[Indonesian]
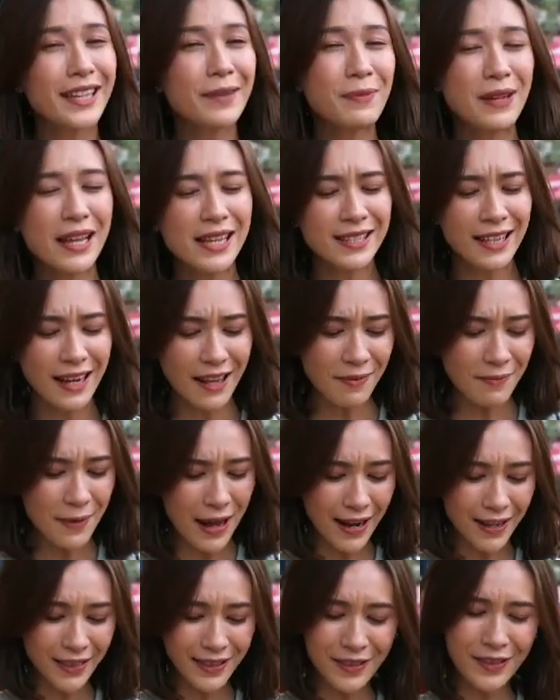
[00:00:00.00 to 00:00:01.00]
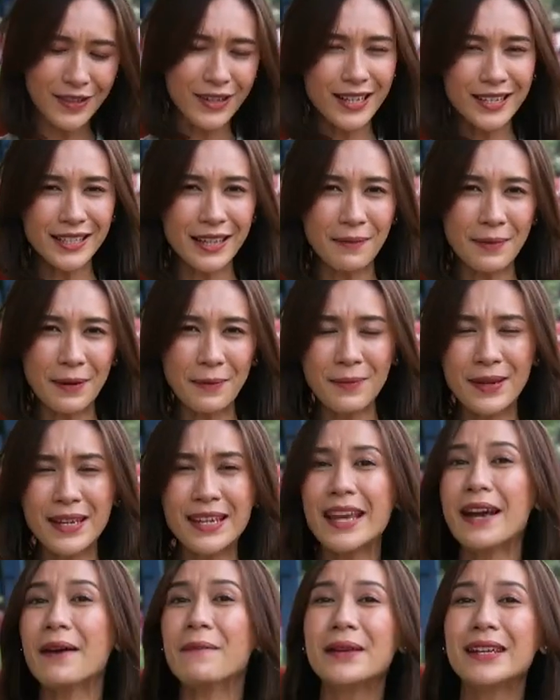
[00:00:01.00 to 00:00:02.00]
saya penasaran banget tentunya sama
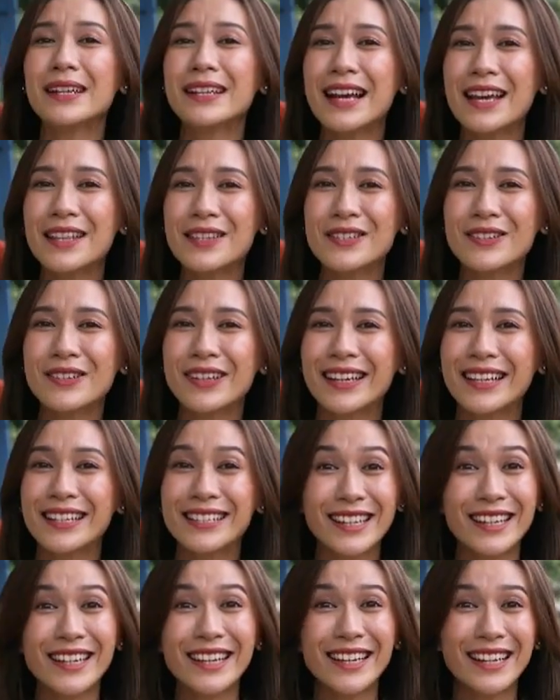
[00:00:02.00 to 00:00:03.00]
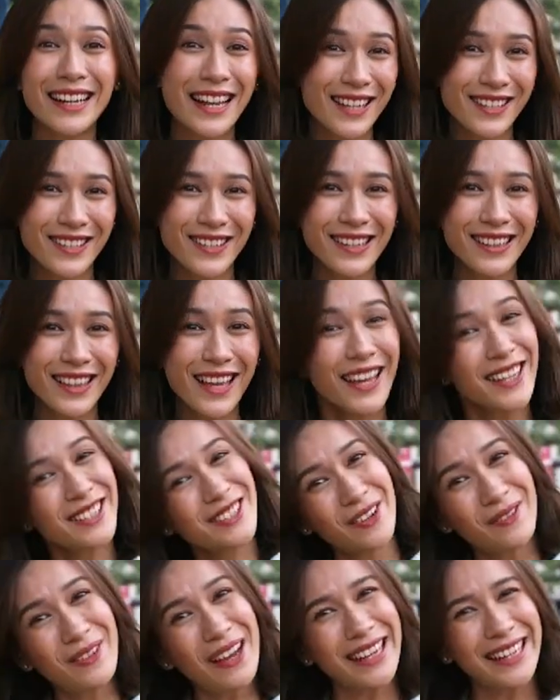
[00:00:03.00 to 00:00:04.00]
mie yamin katsu ini. Jadi langsung kita
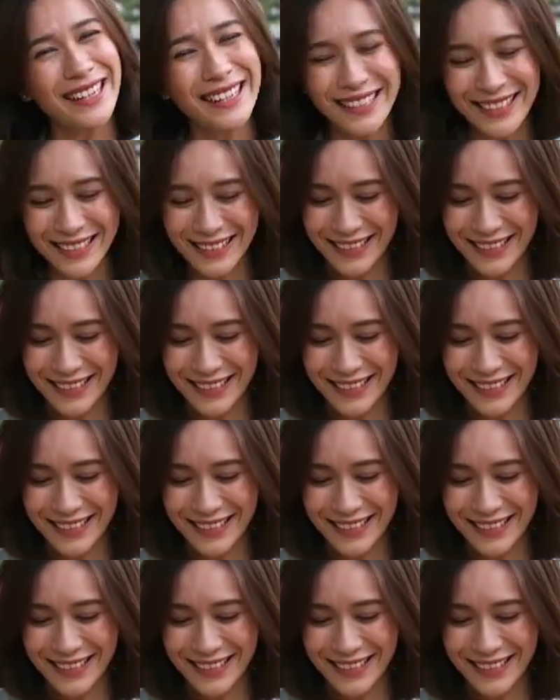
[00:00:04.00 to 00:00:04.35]
cobain.